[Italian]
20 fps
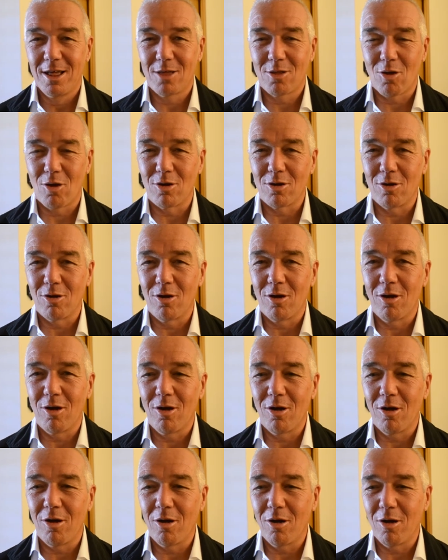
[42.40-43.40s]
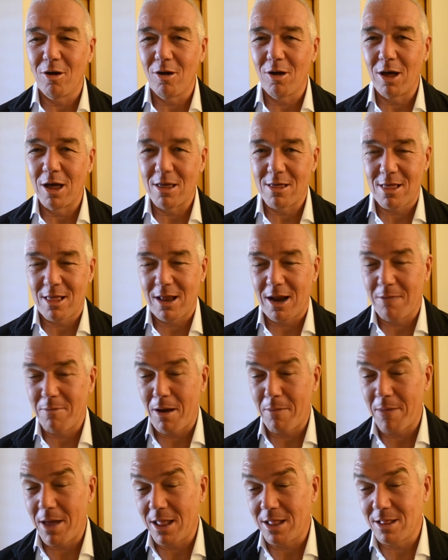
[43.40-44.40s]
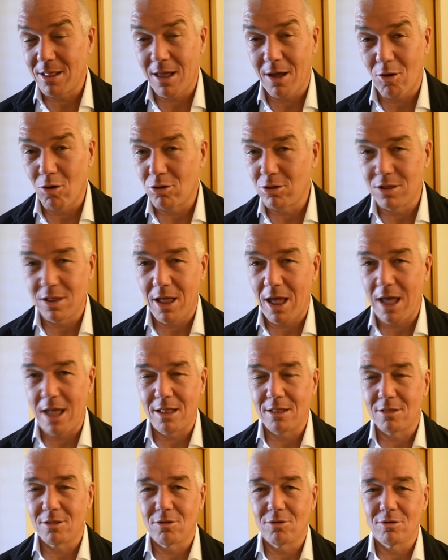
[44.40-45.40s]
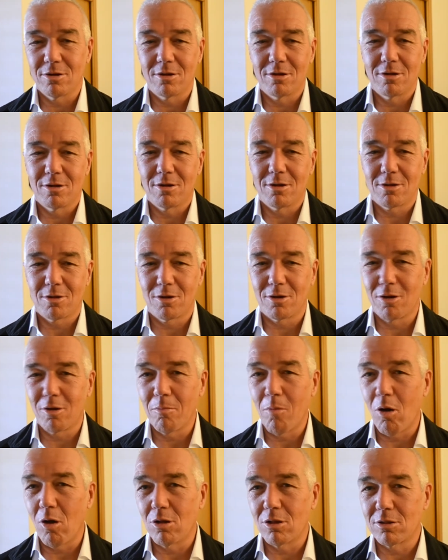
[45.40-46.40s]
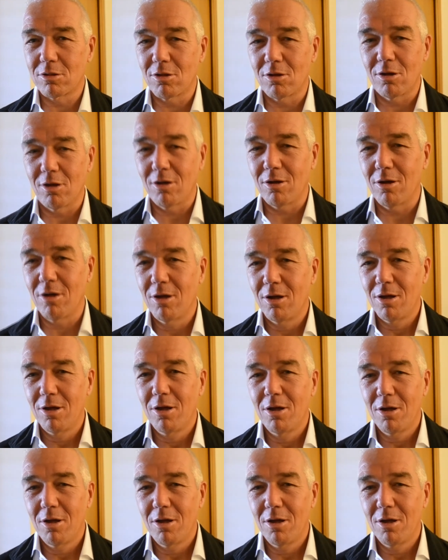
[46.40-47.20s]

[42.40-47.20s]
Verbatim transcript: sono estremamente contento, sono molto,